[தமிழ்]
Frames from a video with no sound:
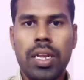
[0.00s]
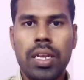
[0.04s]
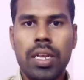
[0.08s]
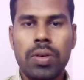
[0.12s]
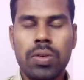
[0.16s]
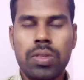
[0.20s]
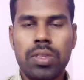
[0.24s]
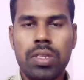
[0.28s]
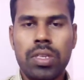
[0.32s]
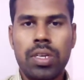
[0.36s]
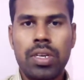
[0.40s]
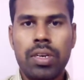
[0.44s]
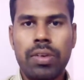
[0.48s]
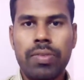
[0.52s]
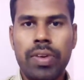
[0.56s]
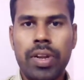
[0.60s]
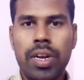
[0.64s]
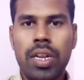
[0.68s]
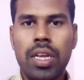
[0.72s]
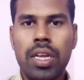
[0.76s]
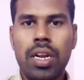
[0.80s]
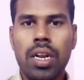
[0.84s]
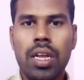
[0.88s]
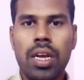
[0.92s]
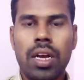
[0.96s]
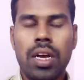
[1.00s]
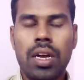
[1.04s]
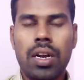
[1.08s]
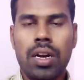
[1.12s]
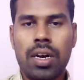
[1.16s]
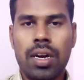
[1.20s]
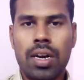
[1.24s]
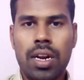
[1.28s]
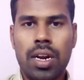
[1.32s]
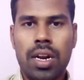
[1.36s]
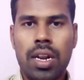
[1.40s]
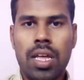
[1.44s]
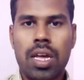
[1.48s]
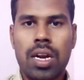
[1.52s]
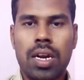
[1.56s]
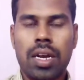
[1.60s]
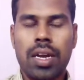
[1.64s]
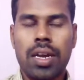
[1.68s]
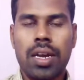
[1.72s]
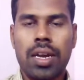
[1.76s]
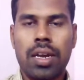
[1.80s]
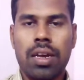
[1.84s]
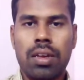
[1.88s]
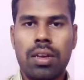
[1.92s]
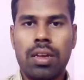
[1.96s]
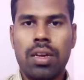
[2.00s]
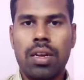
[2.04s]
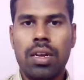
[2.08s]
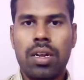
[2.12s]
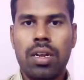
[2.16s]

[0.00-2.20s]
நீங்கள் வந்து வெளியில் நான் நல்லா இருக்கேன்